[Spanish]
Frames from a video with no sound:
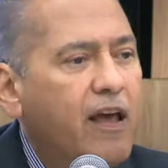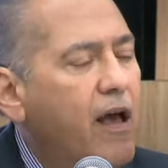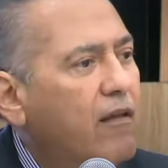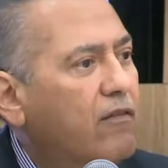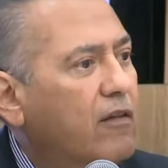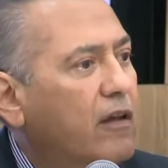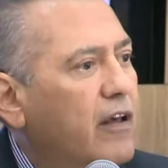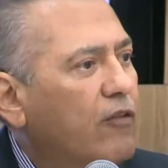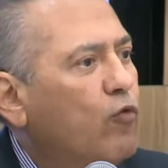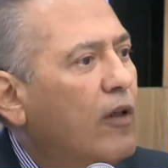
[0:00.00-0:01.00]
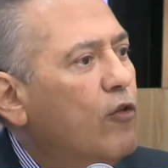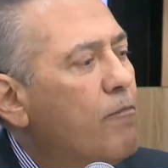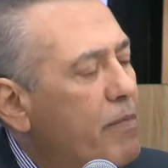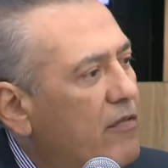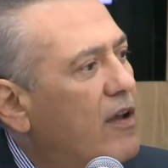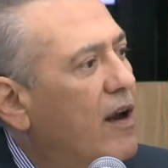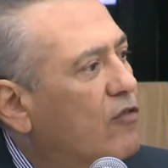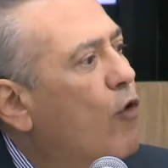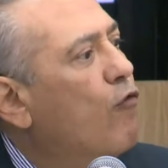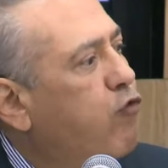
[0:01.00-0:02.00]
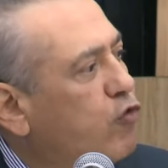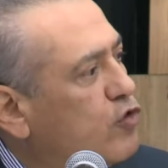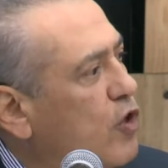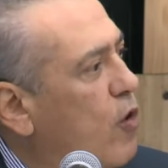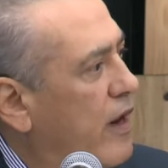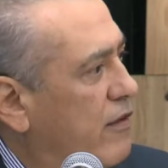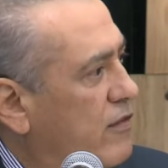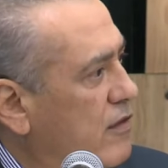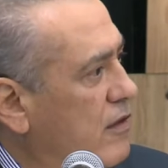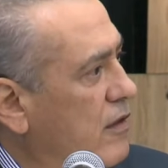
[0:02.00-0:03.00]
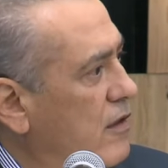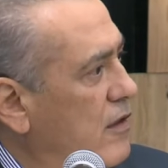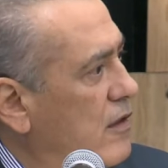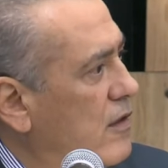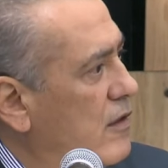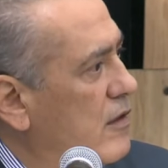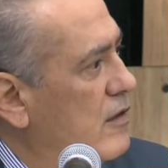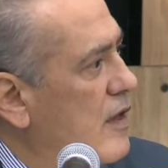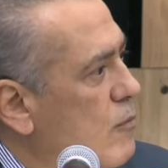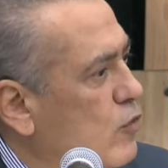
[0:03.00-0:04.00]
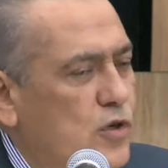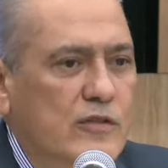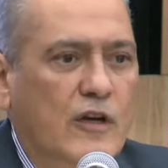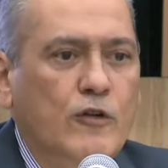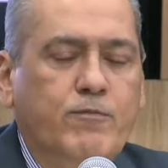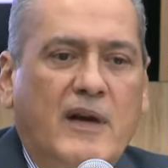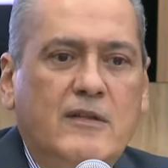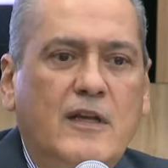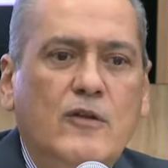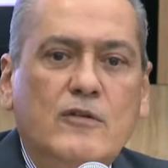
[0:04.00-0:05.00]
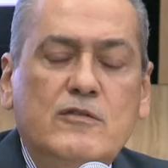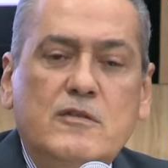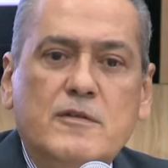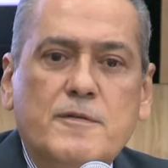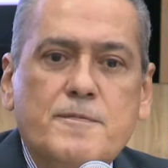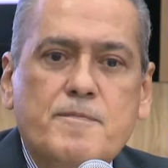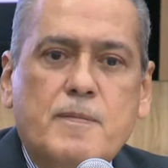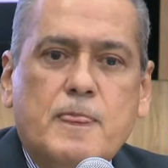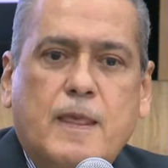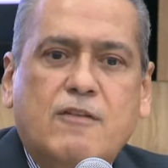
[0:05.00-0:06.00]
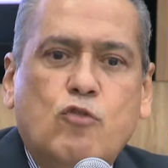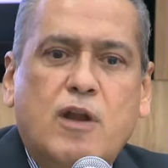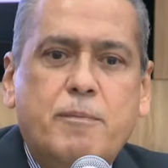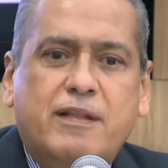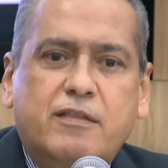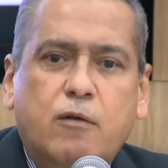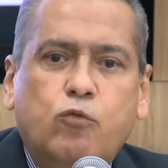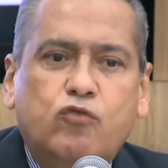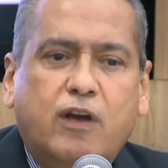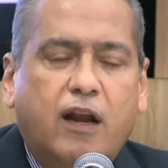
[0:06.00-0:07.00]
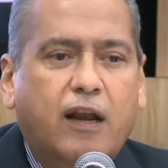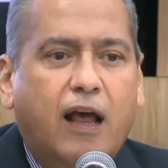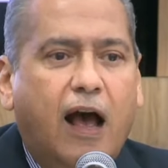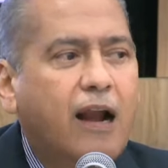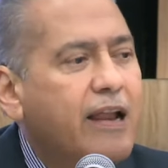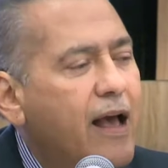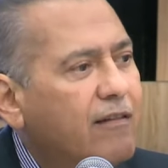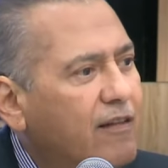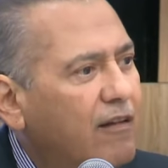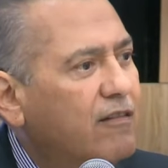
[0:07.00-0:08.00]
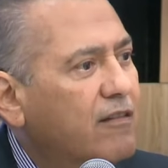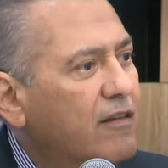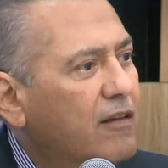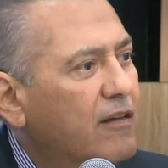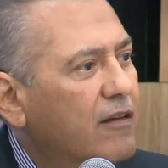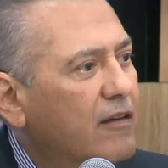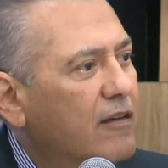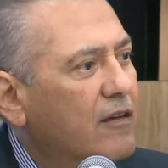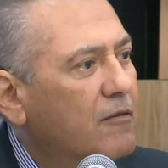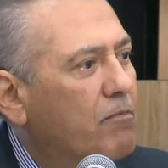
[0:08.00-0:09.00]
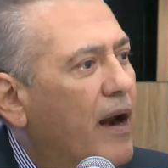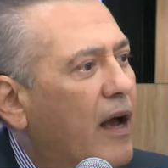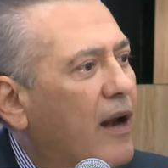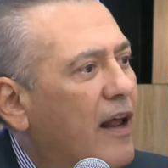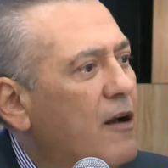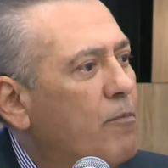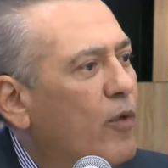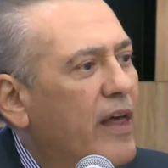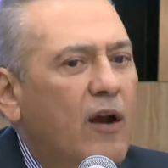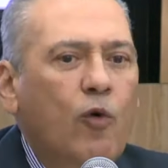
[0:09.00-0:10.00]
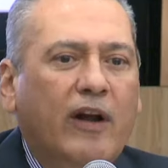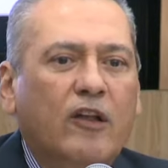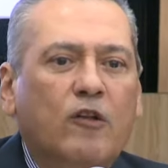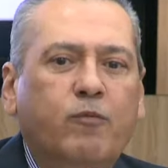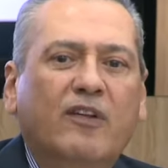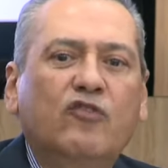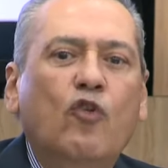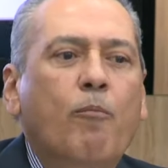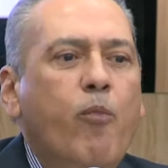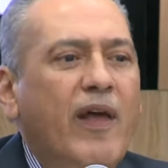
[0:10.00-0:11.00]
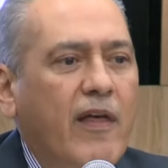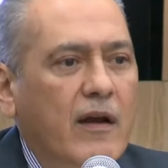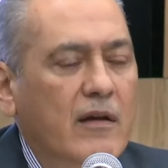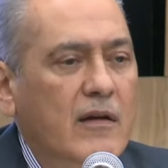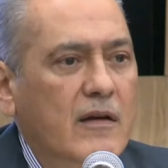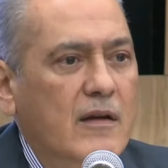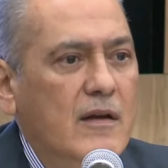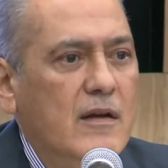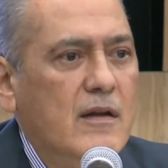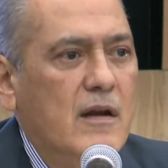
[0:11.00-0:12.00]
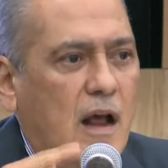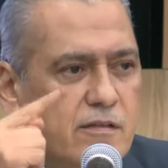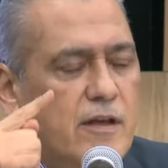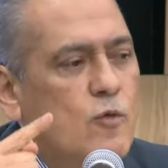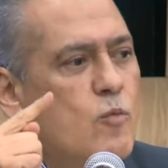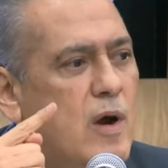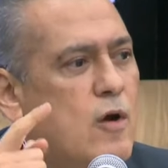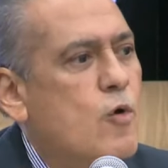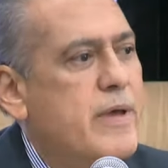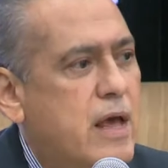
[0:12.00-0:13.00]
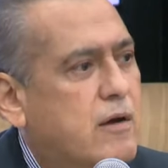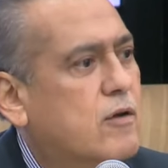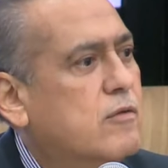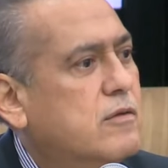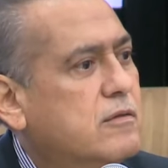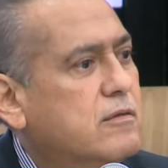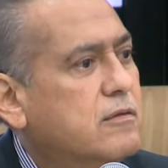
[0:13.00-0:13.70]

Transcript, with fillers: ideas es cuando empiezan las confusiones de muchos de los partidos que solamente buscan alianzas para ganar el poder aunque después no puedan hacer un buen gobierno.